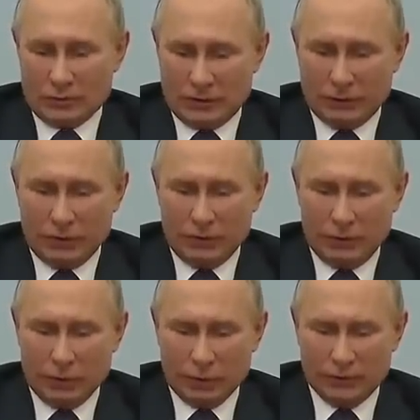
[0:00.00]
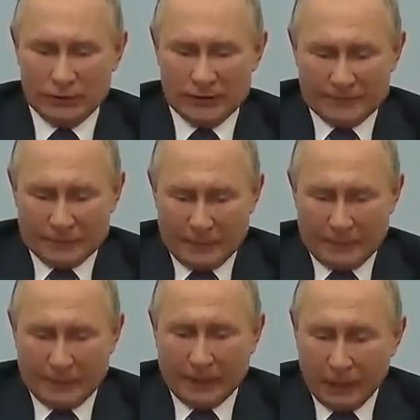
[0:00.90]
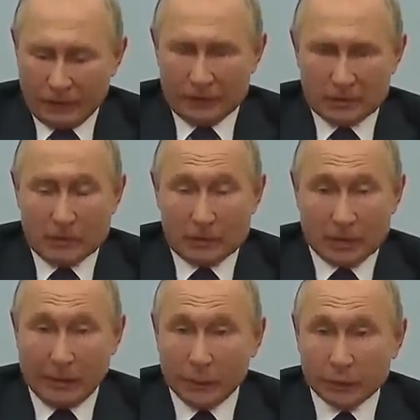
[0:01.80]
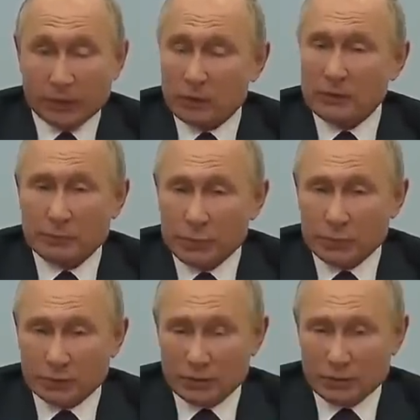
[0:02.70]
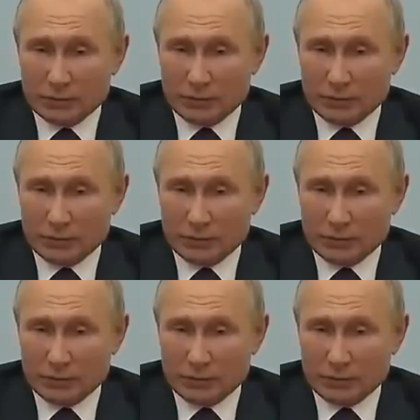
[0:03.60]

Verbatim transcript: того или иного этноса работать не будет –